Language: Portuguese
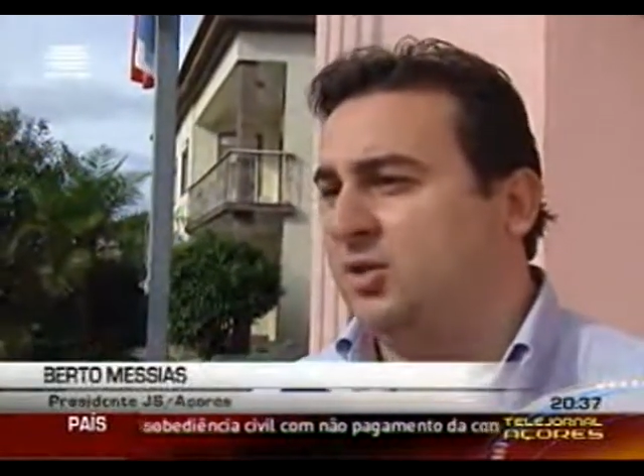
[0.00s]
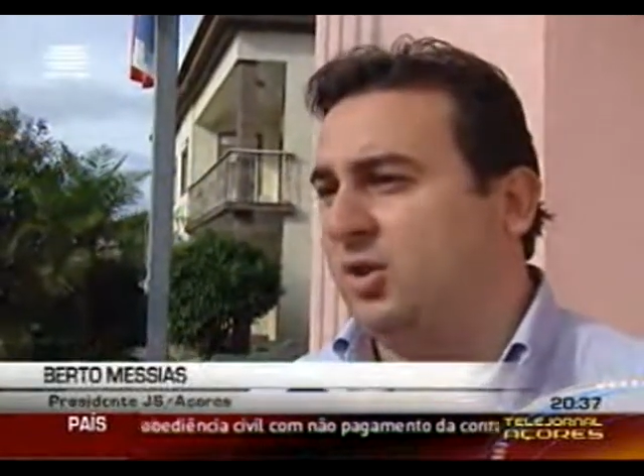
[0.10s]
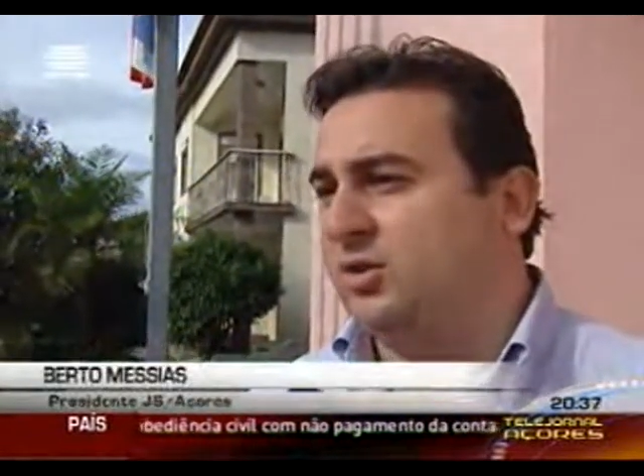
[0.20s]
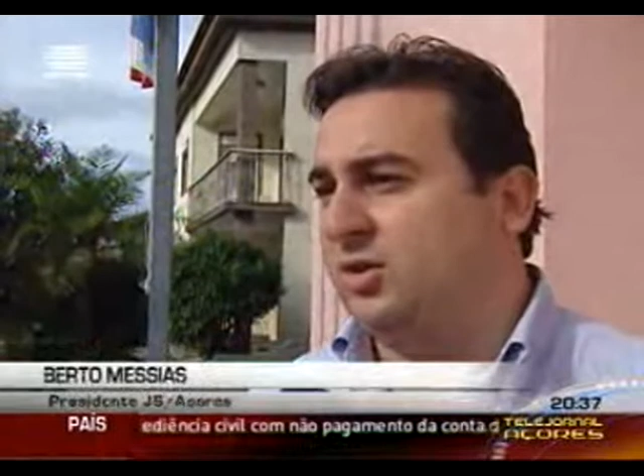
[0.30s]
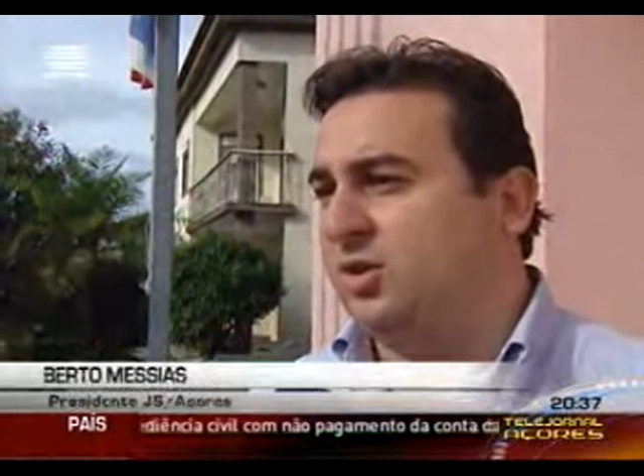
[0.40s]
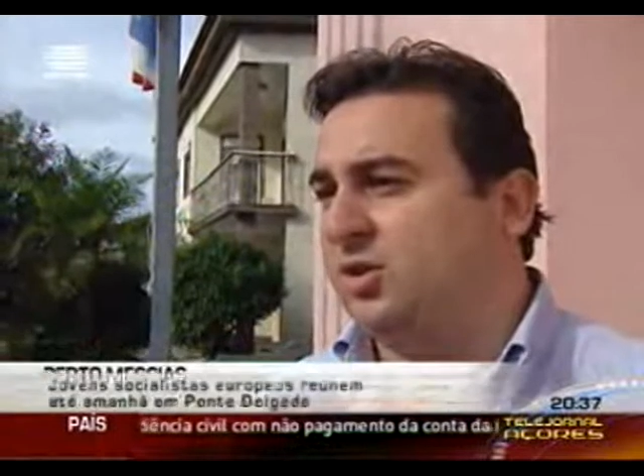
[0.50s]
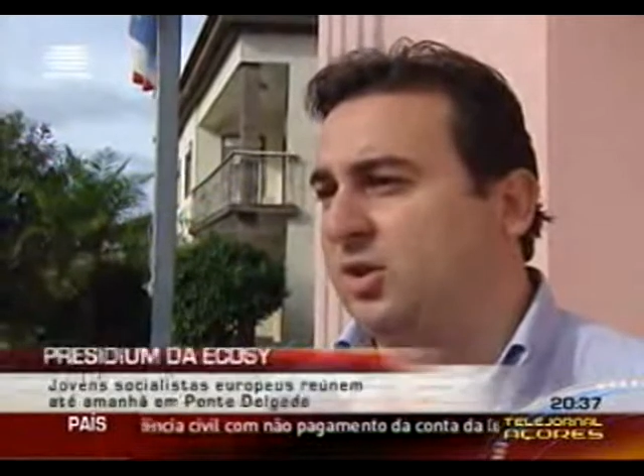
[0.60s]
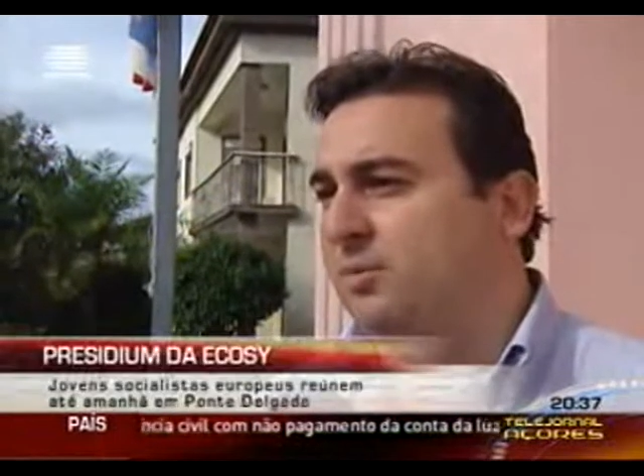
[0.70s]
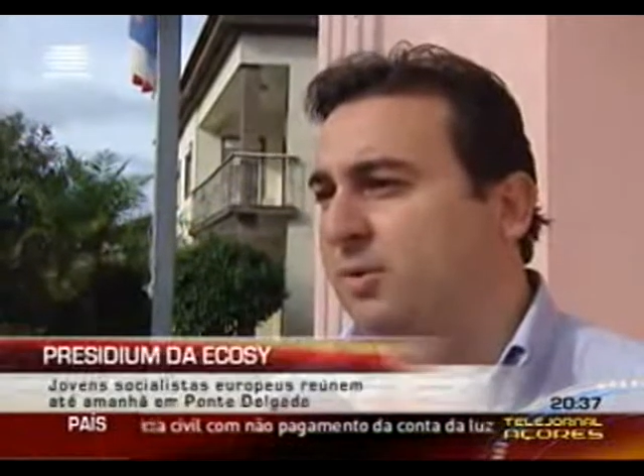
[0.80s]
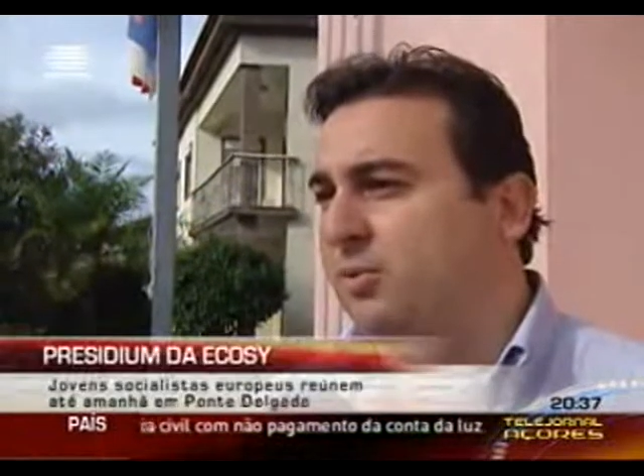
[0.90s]
as nossas
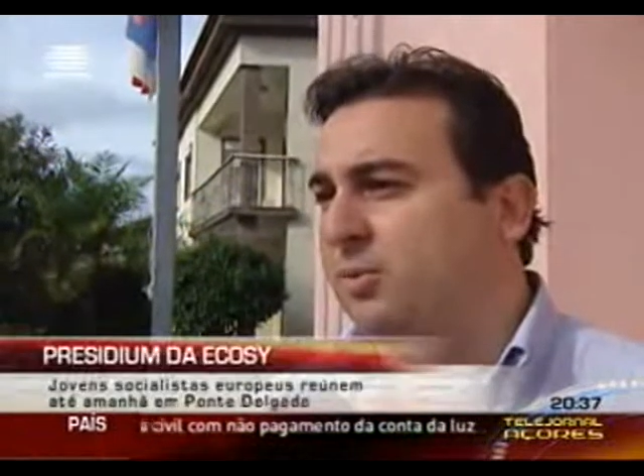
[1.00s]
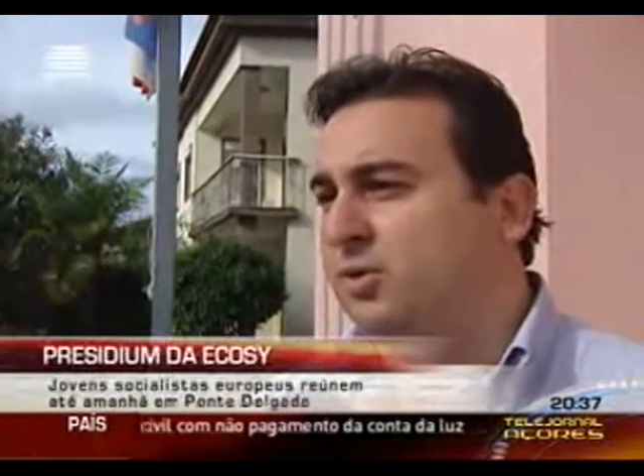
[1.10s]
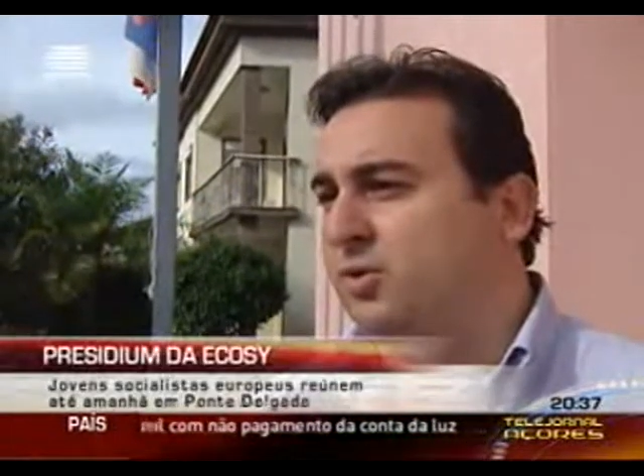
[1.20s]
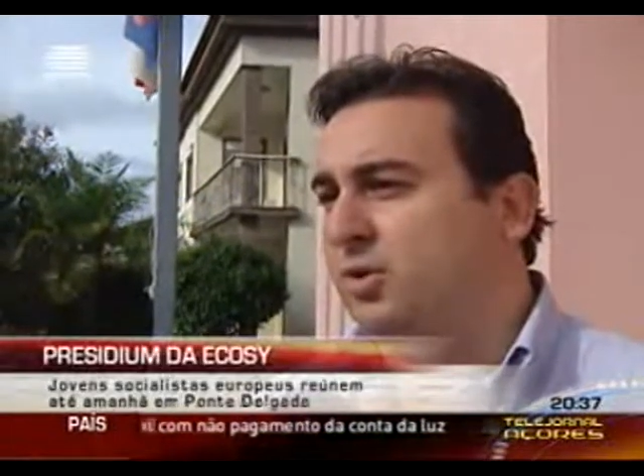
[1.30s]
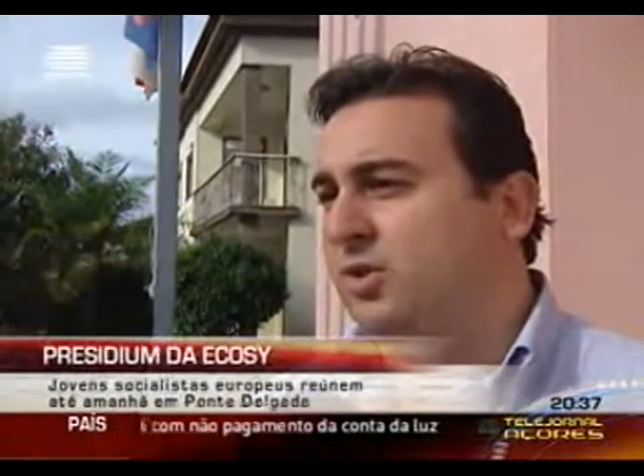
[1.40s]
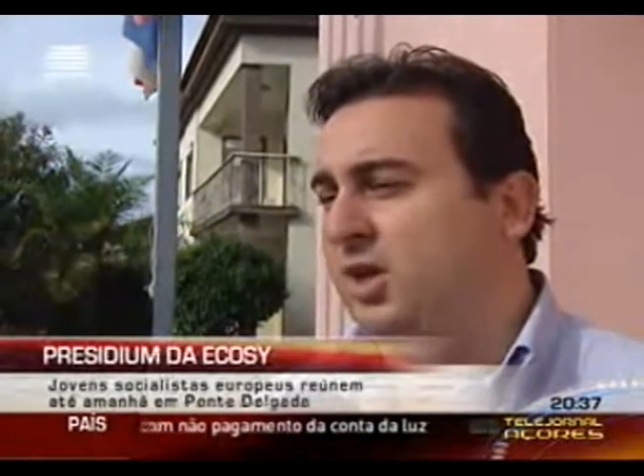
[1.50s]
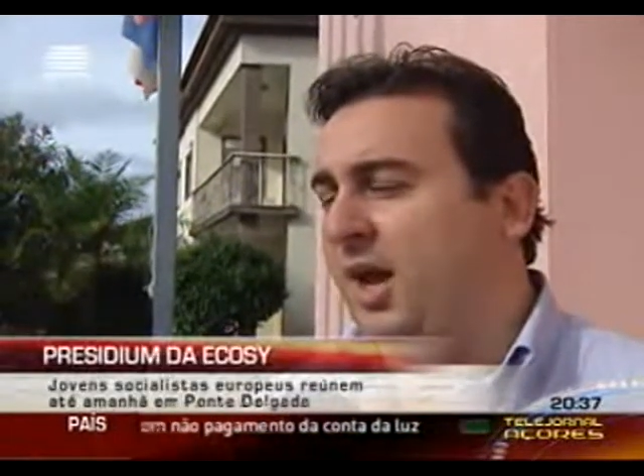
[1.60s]
eh, preocupações,